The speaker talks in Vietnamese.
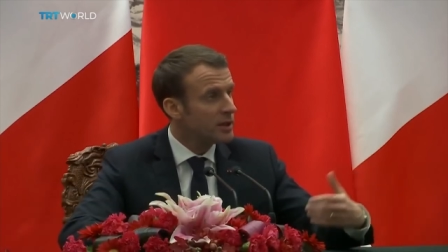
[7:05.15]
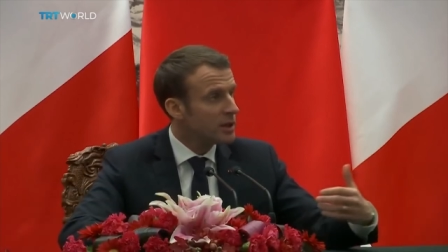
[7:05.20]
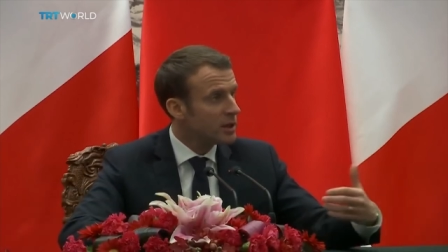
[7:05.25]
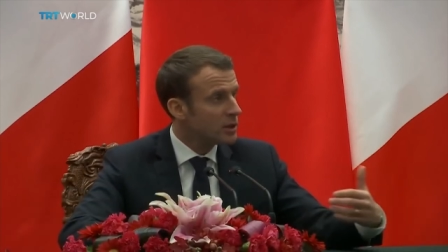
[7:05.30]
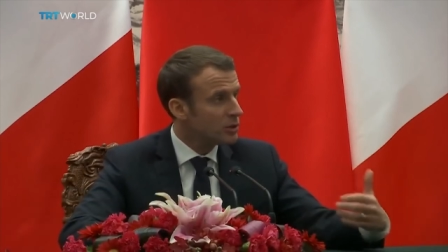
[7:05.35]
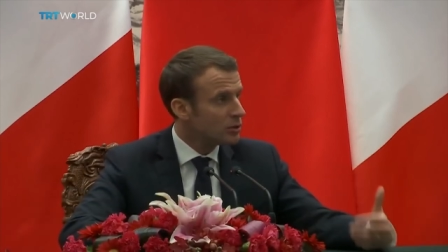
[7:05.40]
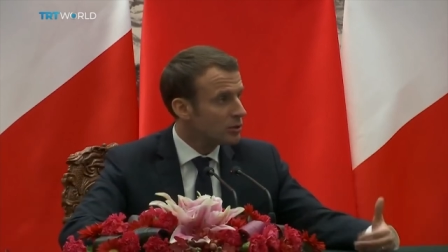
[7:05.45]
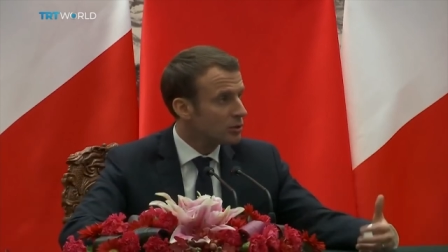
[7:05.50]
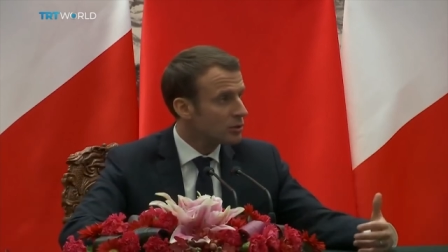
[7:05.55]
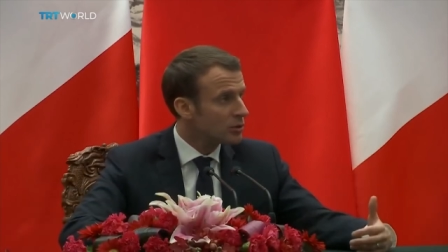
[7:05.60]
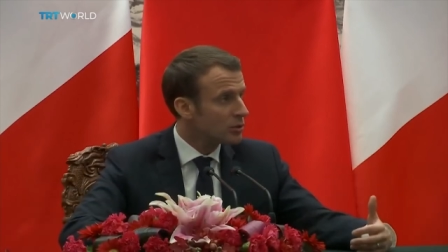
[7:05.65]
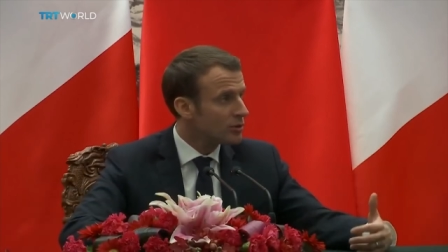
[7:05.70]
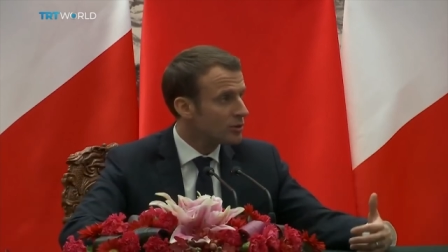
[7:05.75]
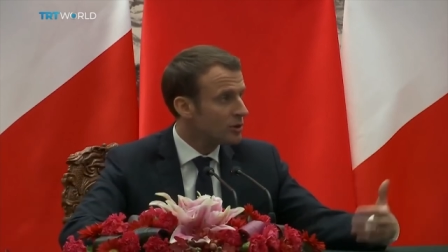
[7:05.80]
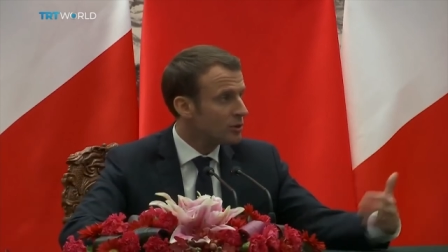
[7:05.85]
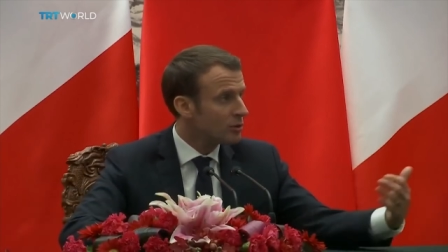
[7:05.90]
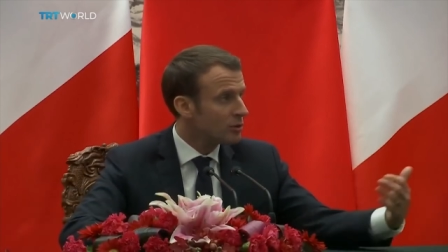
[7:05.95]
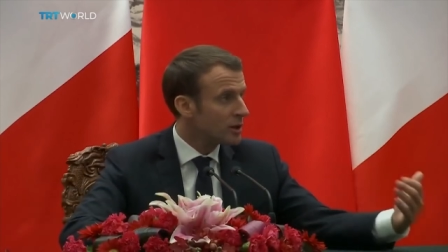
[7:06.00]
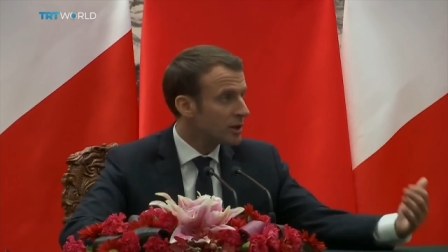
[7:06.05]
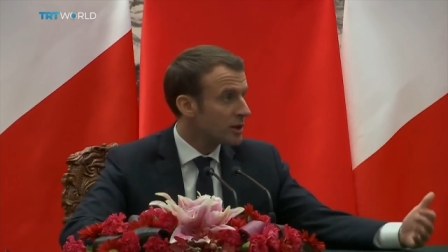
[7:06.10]
lược đối với
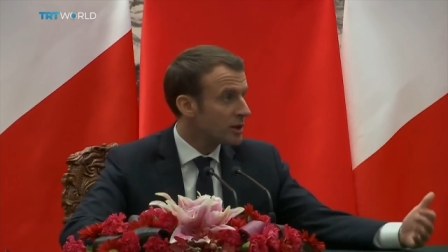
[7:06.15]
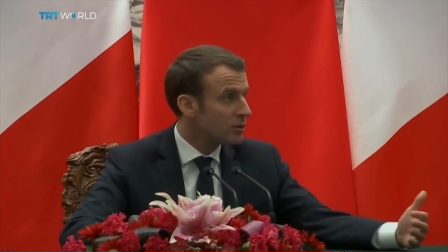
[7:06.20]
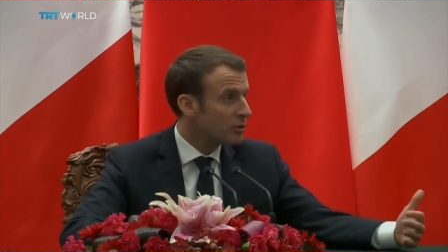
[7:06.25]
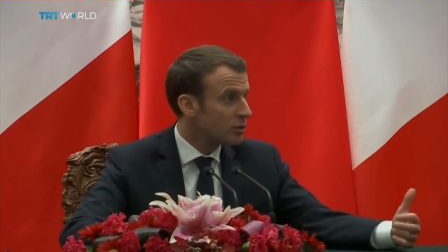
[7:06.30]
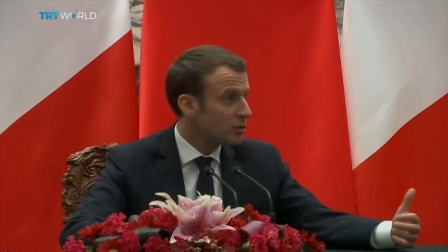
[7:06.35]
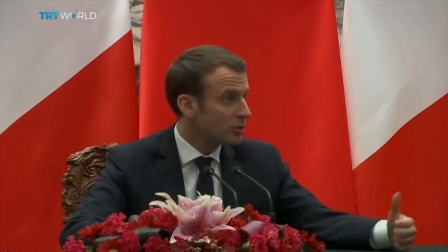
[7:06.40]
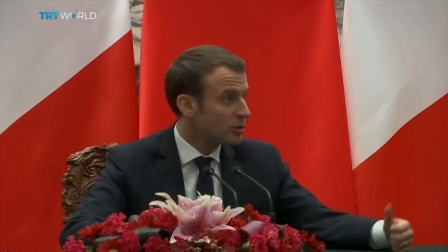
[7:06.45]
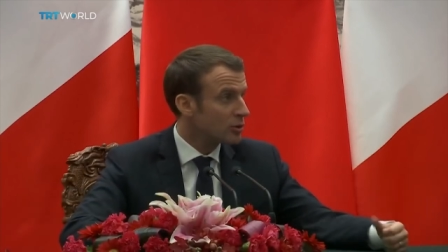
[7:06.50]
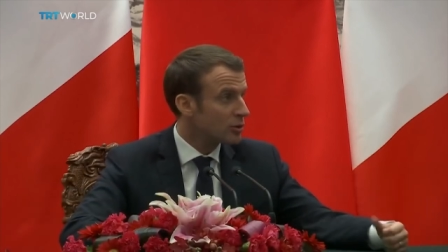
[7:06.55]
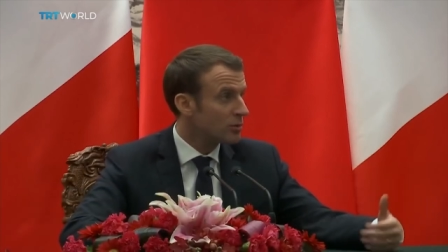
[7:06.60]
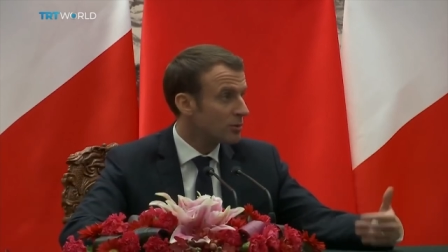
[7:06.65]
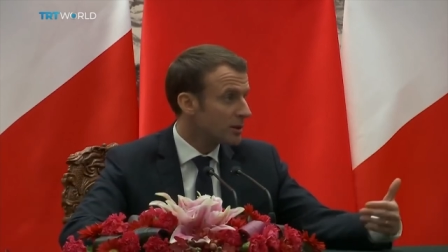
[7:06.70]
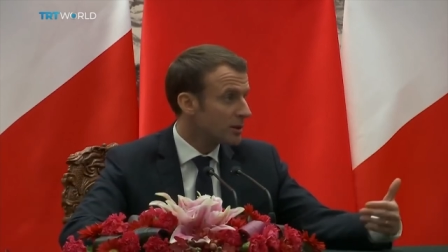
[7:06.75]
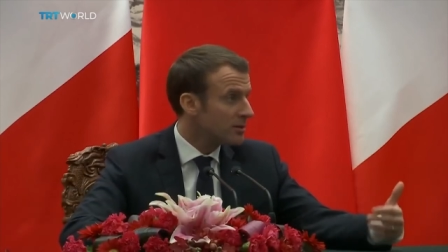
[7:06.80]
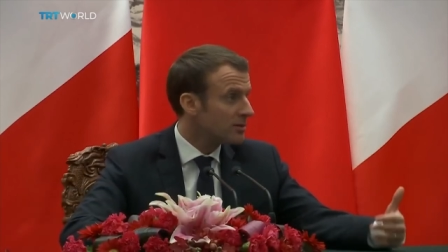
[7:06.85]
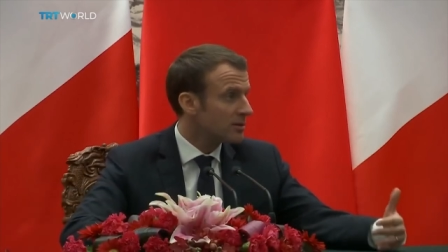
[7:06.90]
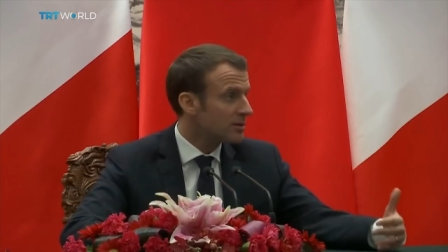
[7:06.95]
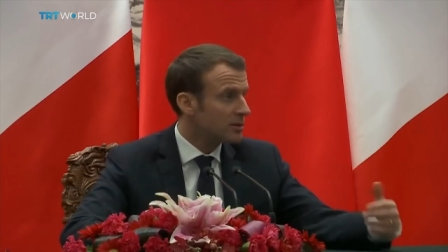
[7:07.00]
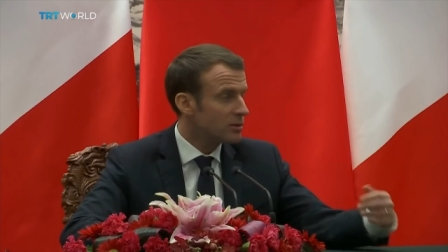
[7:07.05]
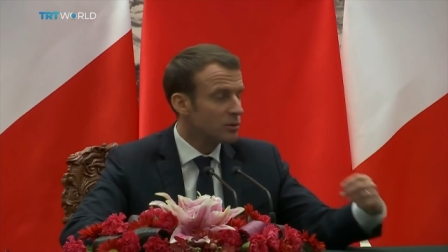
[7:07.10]
lại nước Pháp và
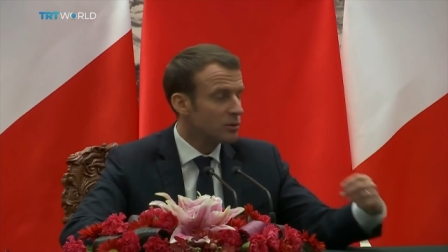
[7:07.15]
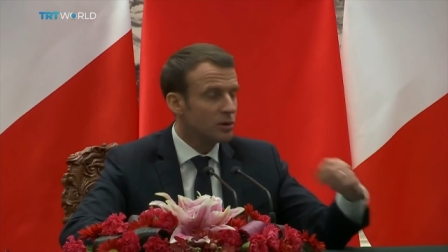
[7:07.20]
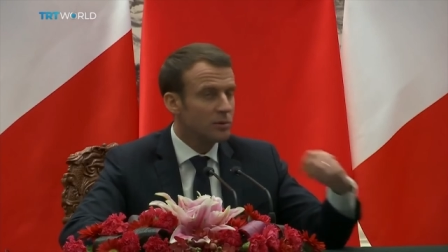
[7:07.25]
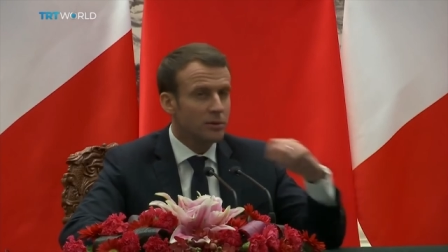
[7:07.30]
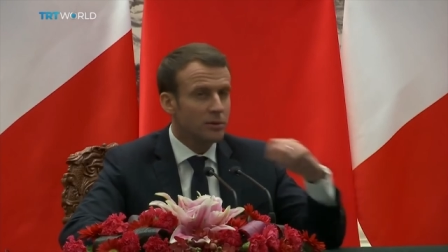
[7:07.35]
nhất là